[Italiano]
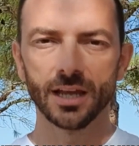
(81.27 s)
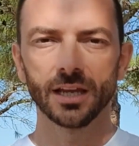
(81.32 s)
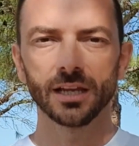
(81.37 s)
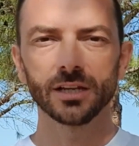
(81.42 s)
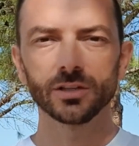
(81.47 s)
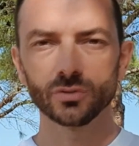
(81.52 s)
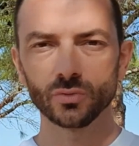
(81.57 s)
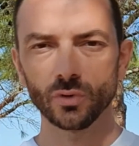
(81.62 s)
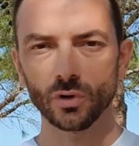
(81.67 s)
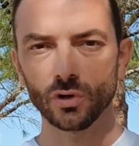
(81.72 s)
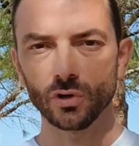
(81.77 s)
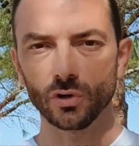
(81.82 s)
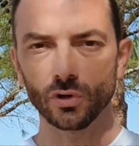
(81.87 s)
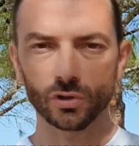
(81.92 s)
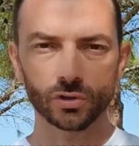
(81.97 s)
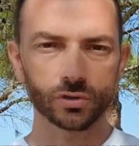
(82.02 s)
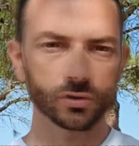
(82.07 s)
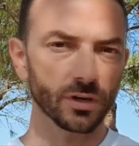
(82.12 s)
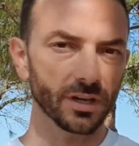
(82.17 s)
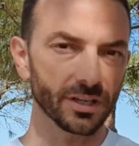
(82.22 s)
il suo
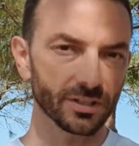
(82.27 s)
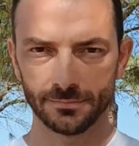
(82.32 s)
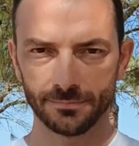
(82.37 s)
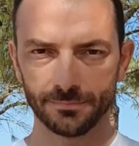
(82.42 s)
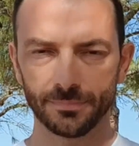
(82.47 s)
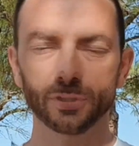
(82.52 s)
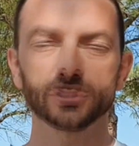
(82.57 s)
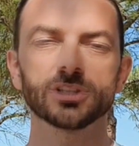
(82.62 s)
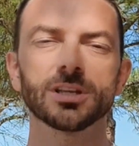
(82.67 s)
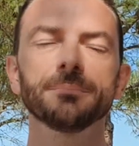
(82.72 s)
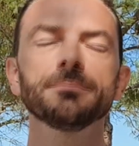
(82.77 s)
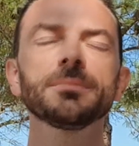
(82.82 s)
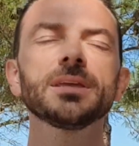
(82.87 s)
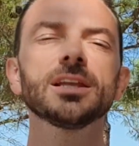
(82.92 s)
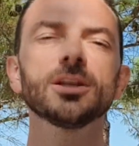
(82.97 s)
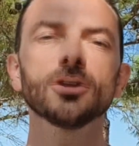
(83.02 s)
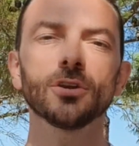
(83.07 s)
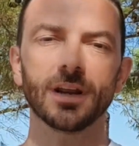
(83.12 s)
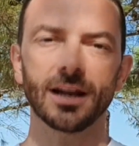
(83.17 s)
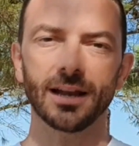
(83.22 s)
corso e possa
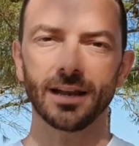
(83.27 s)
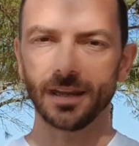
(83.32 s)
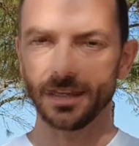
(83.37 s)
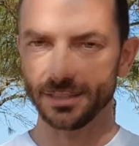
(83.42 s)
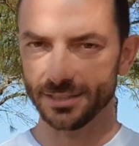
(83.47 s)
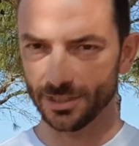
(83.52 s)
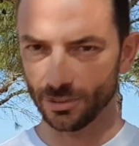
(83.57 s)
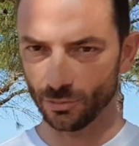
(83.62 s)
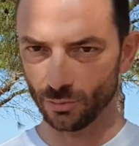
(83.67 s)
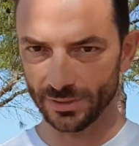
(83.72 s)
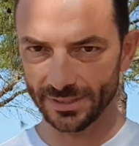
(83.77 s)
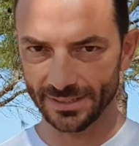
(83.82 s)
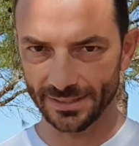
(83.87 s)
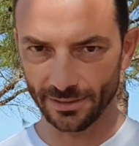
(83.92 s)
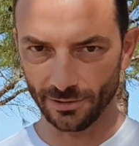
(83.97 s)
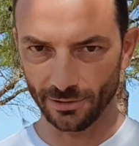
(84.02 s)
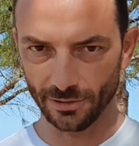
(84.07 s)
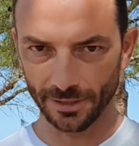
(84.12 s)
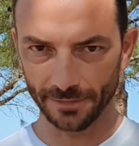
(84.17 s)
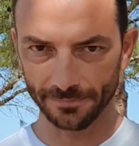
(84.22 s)
migliorare la
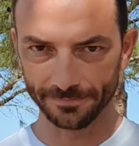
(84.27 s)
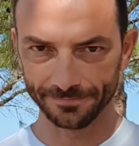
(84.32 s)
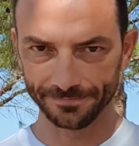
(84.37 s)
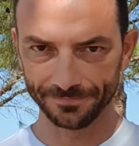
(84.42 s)
situazione.